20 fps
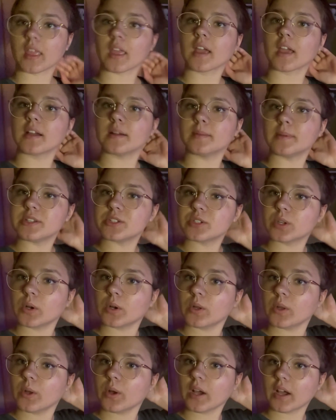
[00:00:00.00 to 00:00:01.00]
Acabei de
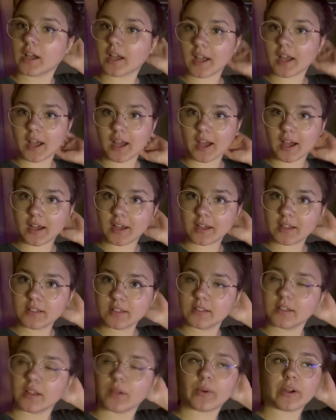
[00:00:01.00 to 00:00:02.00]
colocar,
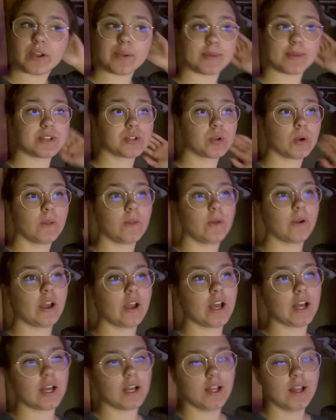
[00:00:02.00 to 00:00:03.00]
eu acabei de
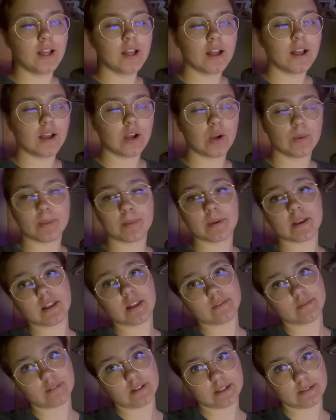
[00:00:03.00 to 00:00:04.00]
colocar roupa pra
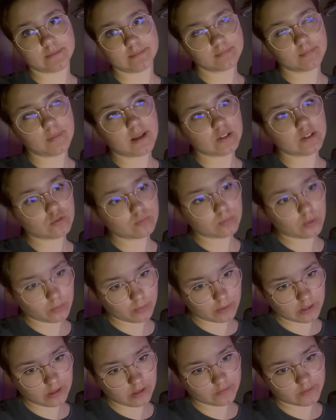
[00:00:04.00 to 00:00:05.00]
lavar, mais um pouco
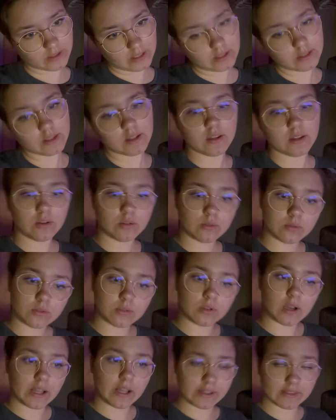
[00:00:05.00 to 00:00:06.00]
pra lavar. E
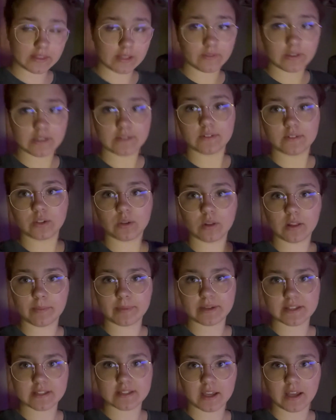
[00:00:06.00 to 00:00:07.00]
o aqui tava lavando porque
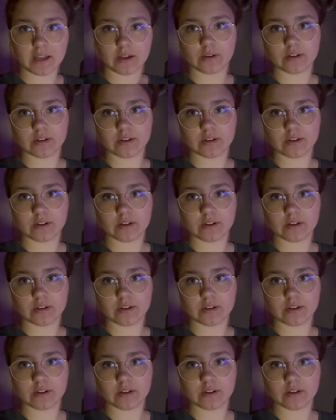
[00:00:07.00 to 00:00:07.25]
pra secar agora